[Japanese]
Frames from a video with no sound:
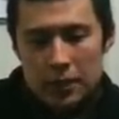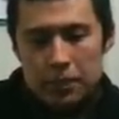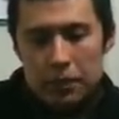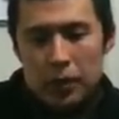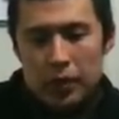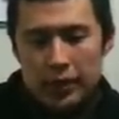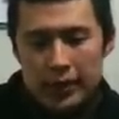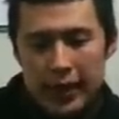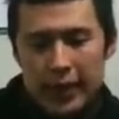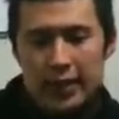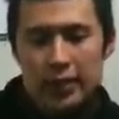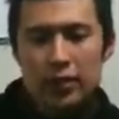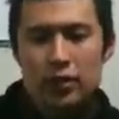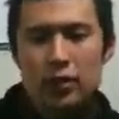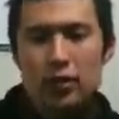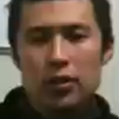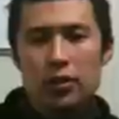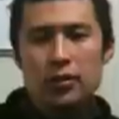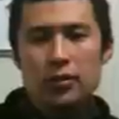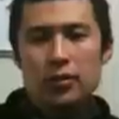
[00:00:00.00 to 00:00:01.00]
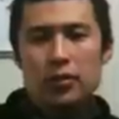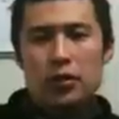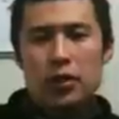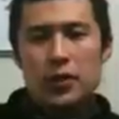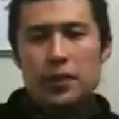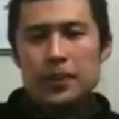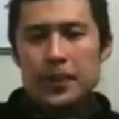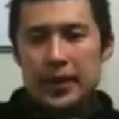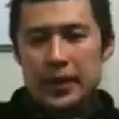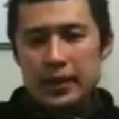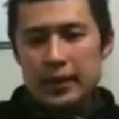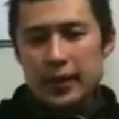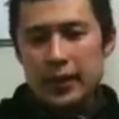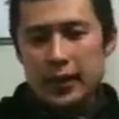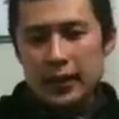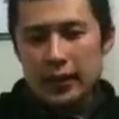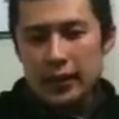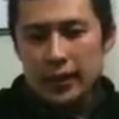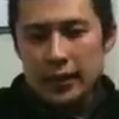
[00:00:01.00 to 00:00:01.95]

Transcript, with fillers: 日本代表のオリンピック